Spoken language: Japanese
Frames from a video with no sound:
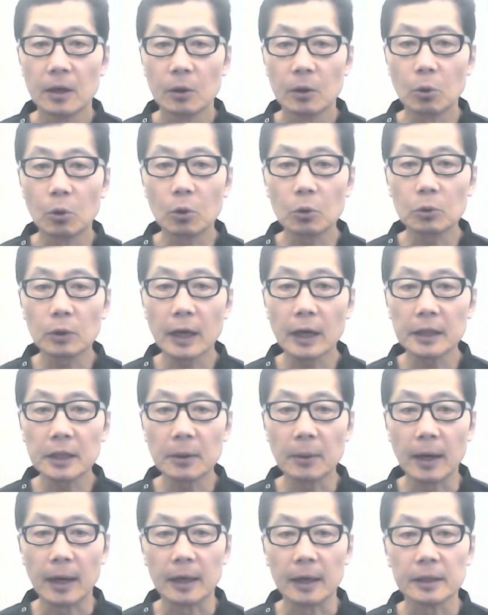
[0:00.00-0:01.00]
このくらいで
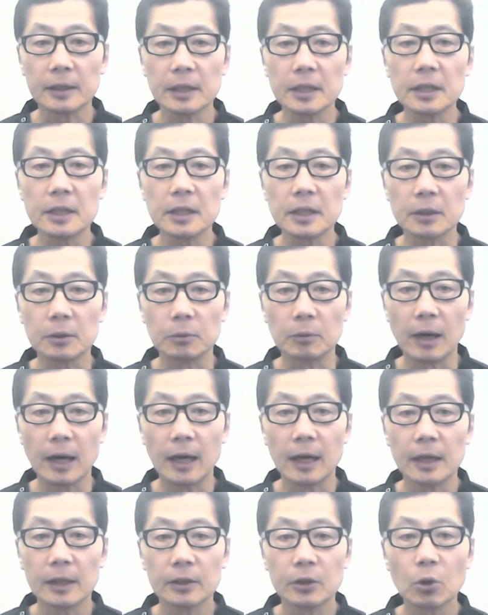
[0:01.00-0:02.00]
は筋肉
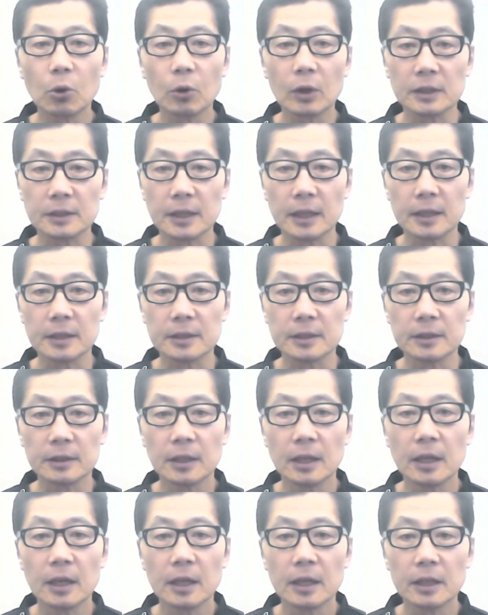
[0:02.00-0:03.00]
は強化されず、
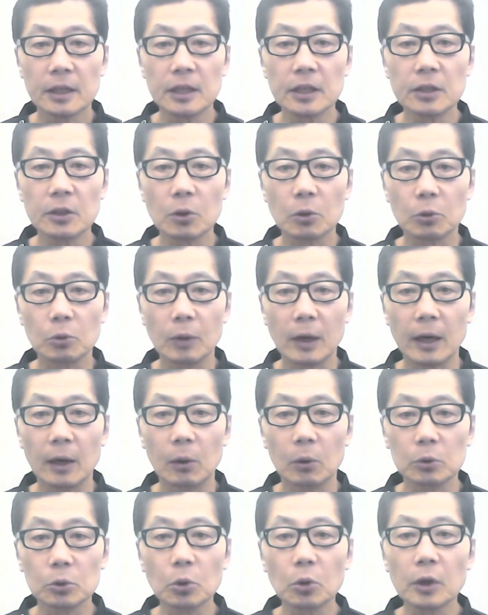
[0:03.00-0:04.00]
筋力は
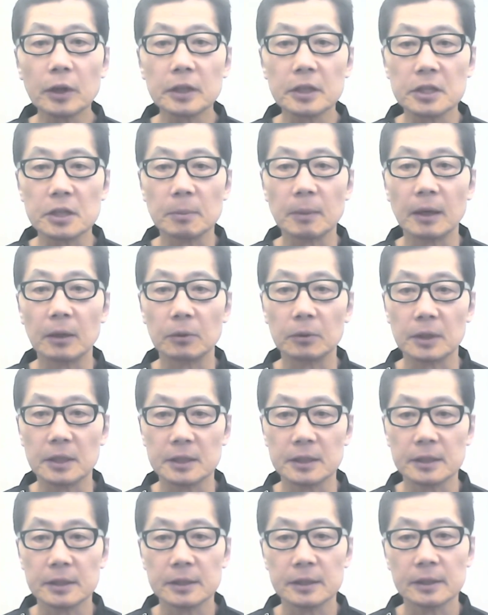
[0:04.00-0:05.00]
衰えてしまうので
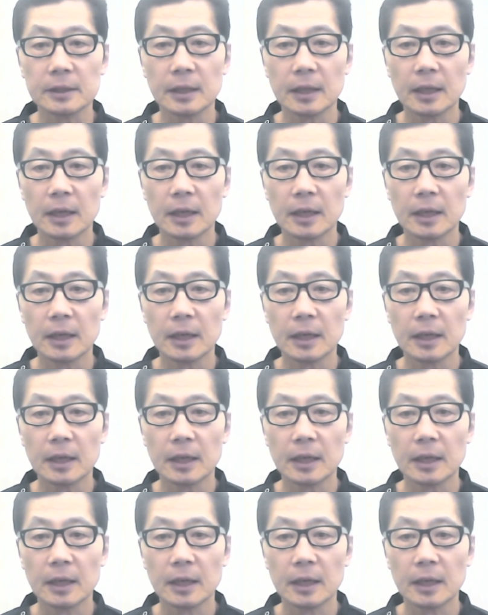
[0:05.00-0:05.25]
す。